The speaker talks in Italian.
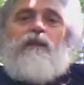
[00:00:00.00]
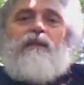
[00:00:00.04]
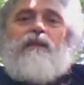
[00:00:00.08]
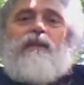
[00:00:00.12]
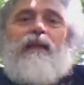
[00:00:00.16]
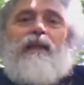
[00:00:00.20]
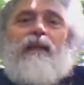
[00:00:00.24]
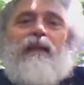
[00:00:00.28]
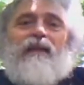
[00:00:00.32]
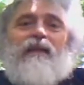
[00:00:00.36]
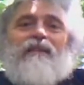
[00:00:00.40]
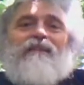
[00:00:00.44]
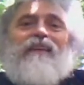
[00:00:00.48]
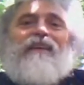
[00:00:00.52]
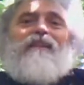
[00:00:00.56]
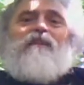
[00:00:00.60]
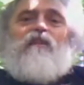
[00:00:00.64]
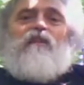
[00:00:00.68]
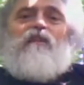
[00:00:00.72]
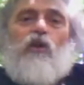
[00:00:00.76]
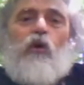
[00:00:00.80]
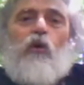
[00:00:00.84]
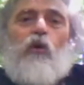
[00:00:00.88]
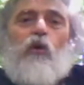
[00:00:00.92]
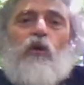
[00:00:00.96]
della
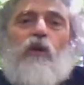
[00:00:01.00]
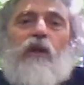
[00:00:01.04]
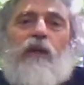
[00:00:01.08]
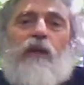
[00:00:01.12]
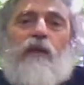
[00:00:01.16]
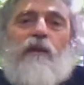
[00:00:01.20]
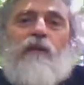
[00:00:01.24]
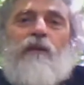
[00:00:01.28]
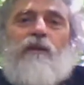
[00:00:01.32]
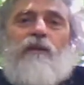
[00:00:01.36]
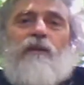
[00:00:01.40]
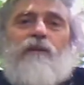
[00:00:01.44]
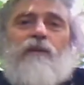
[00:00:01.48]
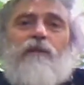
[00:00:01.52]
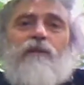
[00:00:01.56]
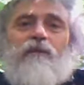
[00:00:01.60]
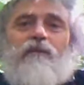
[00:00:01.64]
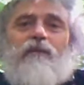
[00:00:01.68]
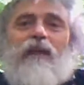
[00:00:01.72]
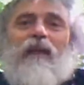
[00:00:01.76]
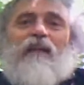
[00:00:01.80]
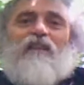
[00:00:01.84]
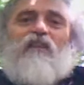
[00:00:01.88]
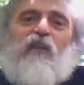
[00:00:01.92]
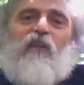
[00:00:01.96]
sezione
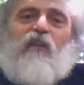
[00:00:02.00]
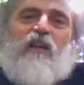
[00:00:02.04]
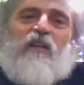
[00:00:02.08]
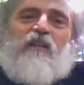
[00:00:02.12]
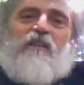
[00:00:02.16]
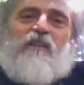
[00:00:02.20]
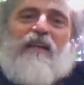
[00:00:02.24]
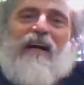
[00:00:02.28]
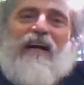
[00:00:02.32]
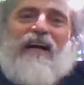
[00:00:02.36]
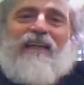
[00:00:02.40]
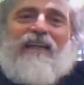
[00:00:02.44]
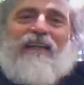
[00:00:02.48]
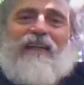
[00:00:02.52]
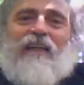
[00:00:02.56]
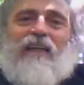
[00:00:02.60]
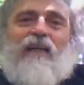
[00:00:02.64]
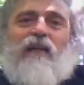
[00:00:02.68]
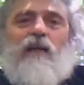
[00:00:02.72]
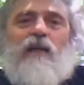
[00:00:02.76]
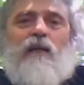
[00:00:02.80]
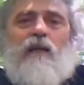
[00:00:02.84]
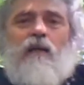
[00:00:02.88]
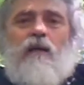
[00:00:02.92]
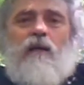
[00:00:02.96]

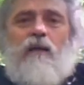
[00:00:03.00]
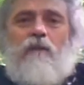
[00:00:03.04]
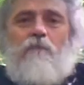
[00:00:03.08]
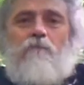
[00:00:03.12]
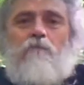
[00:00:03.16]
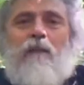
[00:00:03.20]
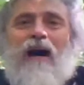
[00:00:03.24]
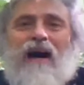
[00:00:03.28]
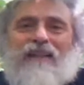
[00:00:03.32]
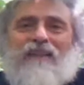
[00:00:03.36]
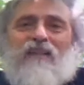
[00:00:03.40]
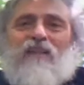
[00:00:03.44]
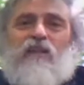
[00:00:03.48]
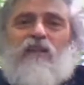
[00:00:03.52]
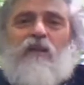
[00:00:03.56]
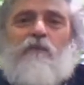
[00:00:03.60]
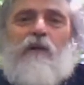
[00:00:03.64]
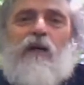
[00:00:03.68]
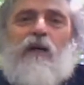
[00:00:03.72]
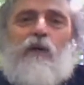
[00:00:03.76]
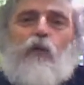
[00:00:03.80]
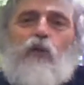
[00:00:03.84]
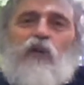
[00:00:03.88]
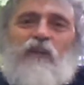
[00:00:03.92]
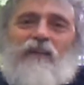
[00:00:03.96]
trasversale
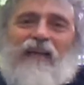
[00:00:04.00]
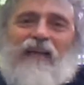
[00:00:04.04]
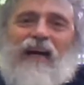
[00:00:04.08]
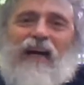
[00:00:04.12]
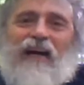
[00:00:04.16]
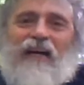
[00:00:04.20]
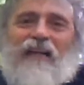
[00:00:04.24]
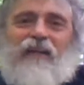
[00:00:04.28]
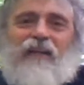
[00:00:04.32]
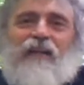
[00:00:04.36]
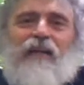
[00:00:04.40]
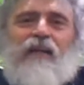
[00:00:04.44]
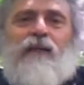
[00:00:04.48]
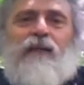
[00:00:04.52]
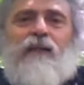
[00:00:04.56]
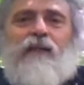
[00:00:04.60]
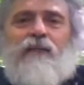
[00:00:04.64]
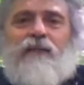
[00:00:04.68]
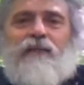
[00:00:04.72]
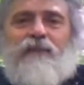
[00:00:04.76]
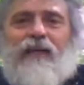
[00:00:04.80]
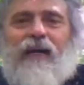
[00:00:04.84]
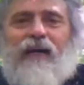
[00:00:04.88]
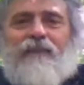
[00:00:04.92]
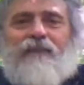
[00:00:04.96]
massima e unitaria
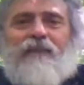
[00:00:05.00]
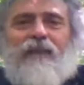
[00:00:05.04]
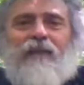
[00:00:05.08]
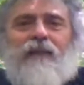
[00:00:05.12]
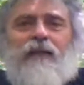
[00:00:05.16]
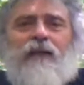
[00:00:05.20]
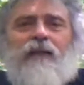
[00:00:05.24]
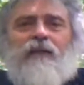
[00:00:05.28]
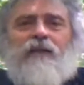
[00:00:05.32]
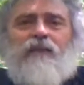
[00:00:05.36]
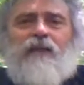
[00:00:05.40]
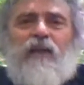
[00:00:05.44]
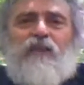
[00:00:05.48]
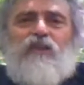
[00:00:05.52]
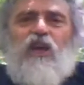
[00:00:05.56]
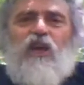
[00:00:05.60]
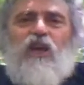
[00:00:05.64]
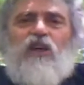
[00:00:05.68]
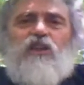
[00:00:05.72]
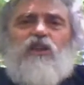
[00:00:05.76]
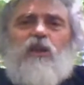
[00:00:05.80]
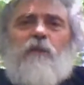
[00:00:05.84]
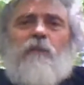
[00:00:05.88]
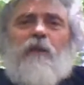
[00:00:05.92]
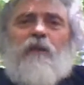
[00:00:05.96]
data da
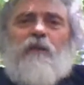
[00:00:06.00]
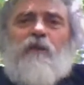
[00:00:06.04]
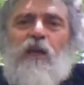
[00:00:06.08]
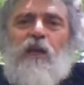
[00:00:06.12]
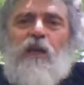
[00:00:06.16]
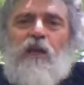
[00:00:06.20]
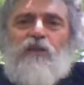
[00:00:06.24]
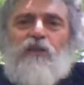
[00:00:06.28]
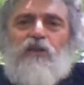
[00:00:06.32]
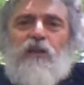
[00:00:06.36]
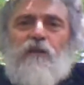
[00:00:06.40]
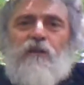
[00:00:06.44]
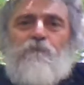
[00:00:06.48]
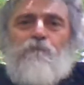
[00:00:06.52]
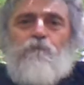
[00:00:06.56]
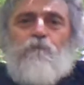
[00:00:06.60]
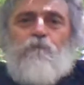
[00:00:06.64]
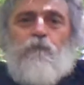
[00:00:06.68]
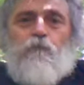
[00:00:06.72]
10 per 10.